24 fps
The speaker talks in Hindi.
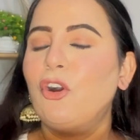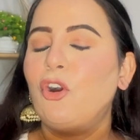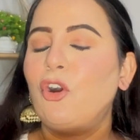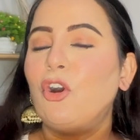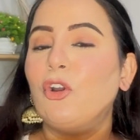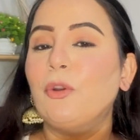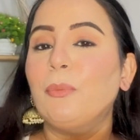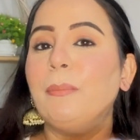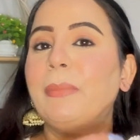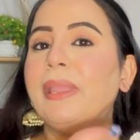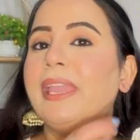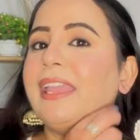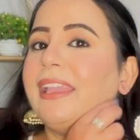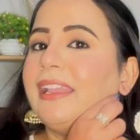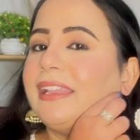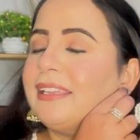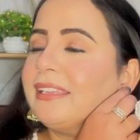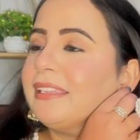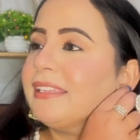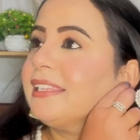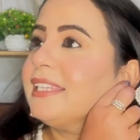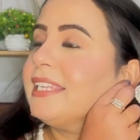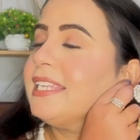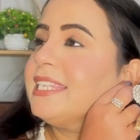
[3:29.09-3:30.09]
और मैं
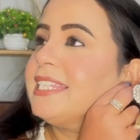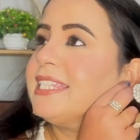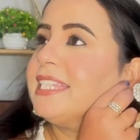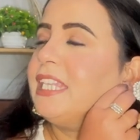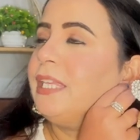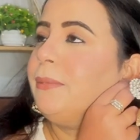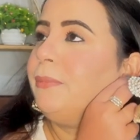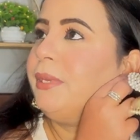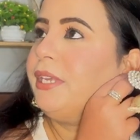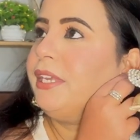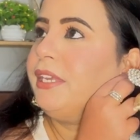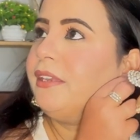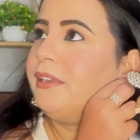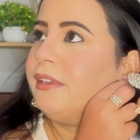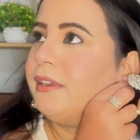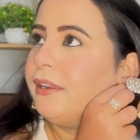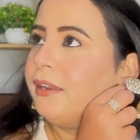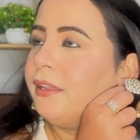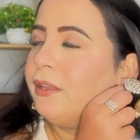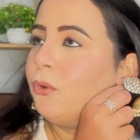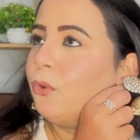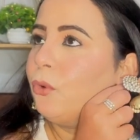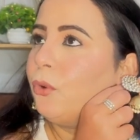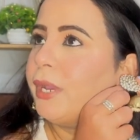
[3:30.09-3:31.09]
किसी भी
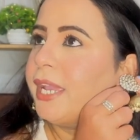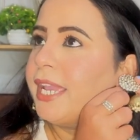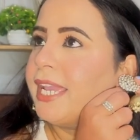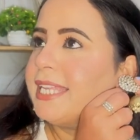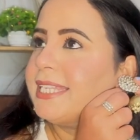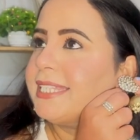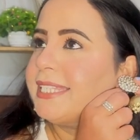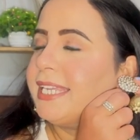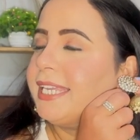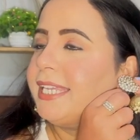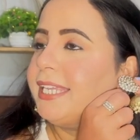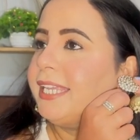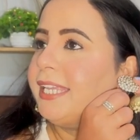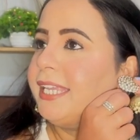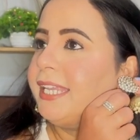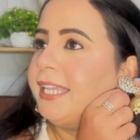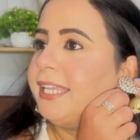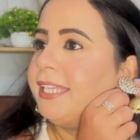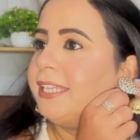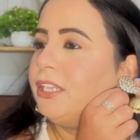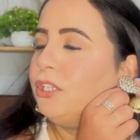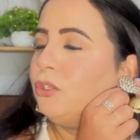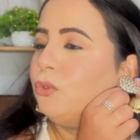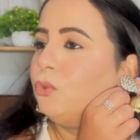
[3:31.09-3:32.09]
इयर को ऐसे ही नहीं
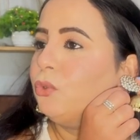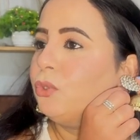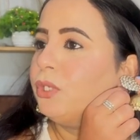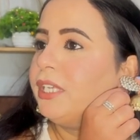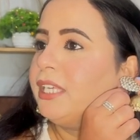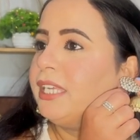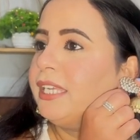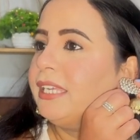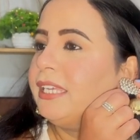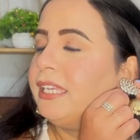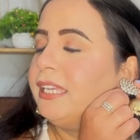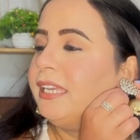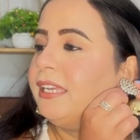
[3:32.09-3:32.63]
लेती हूँ कि